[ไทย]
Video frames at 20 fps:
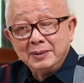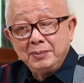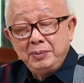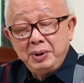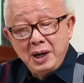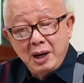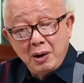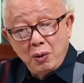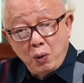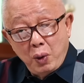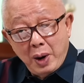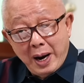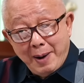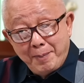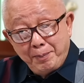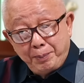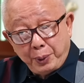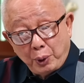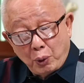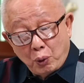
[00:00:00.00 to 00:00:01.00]
เพื่อความ
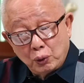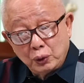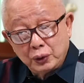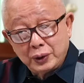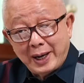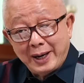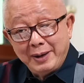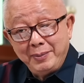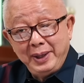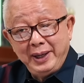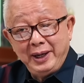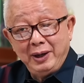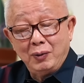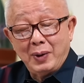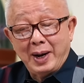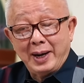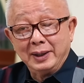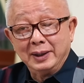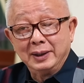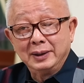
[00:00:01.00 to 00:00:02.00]
โปร่งใสไม่ดีก
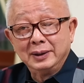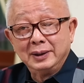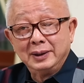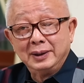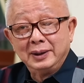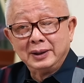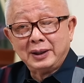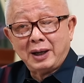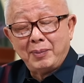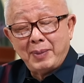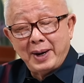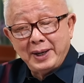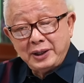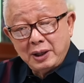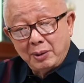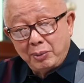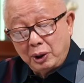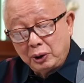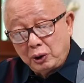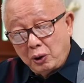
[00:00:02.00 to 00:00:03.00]
ว่าเหรอทำไมเฉ
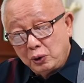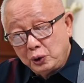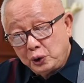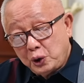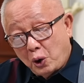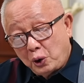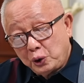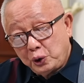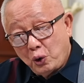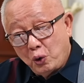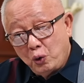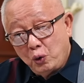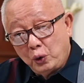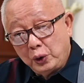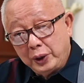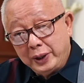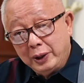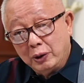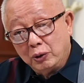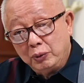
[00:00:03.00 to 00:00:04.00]
พาะต้องเจาะจงค
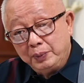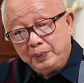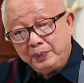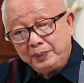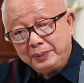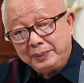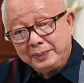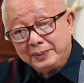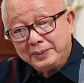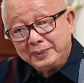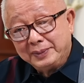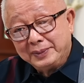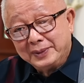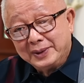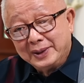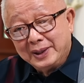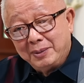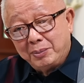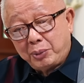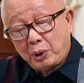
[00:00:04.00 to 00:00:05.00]
นเดียว
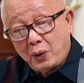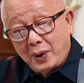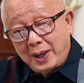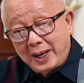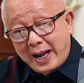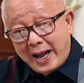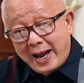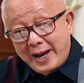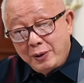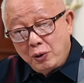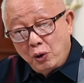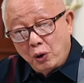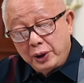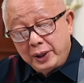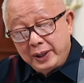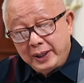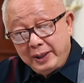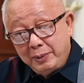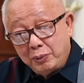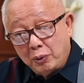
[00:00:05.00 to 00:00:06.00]
เพราะว่าหลายคน
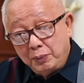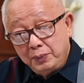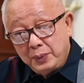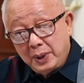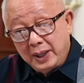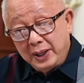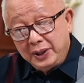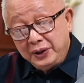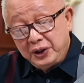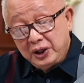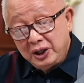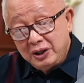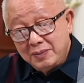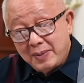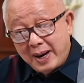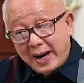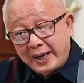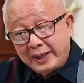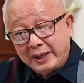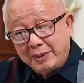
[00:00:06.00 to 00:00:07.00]
ที่ผมเอ่ชื่อ
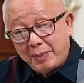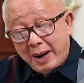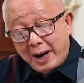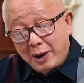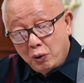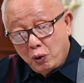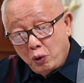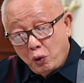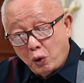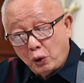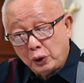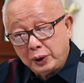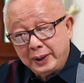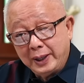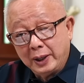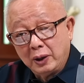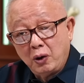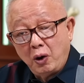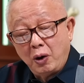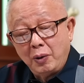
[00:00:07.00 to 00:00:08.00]
มาเนี่ยบางคน
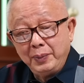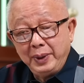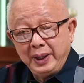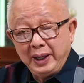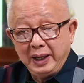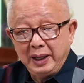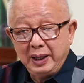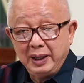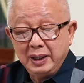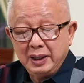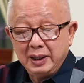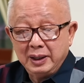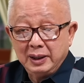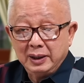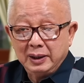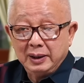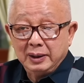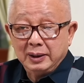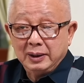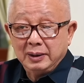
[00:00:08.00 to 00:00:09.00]
เนี่ยก็มี
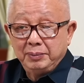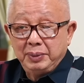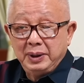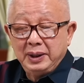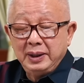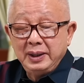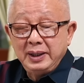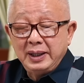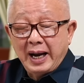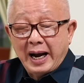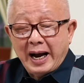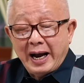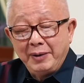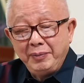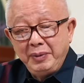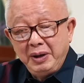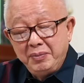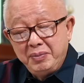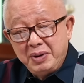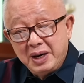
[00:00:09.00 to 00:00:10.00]
พื้นฐาน
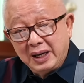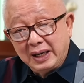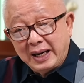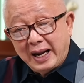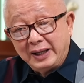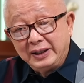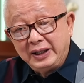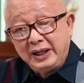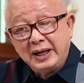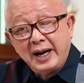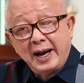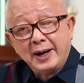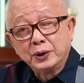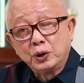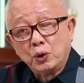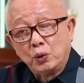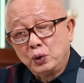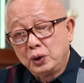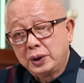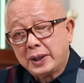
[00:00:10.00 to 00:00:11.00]
มีเบื้องหลังที่น่า
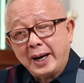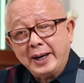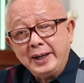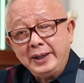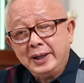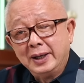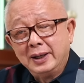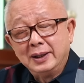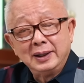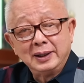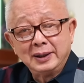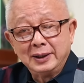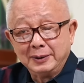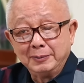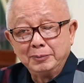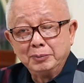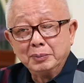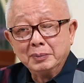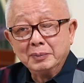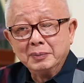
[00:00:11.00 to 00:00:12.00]
สงสัยเยอะแล้วกัน
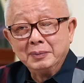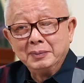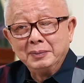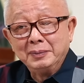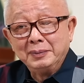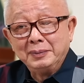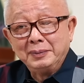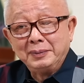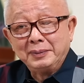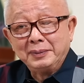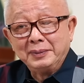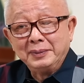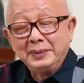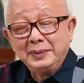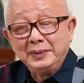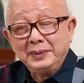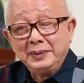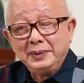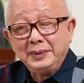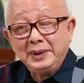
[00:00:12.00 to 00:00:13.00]

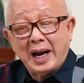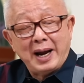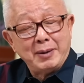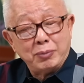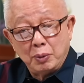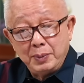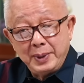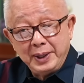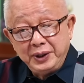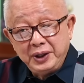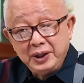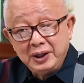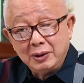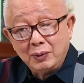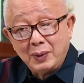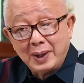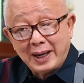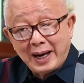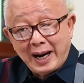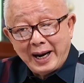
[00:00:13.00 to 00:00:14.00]
อย่าให้ผมเอ่ยชื่อเล
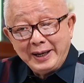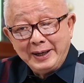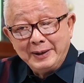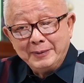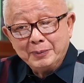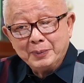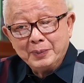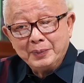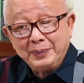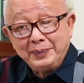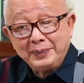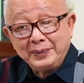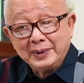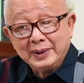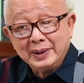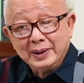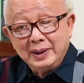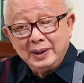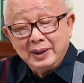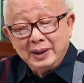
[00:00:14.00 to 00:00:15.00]
ยว่าใคร
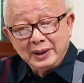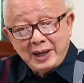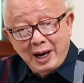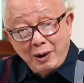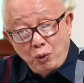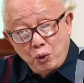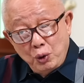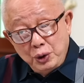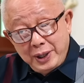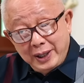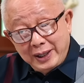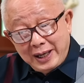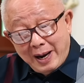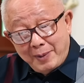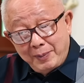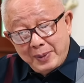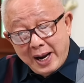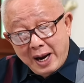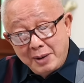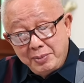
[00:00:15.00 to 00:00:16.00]
ถ้าคุณจะ
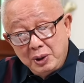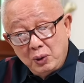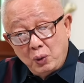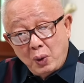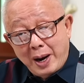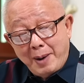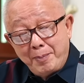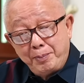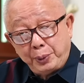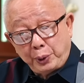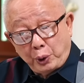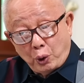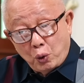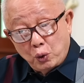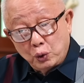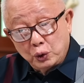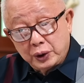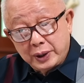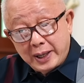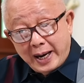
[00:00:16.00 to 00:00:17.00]
ทำแล้วเพื่อความโป
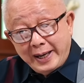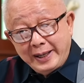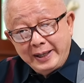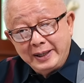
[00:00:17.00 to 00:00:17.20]
ร่งใส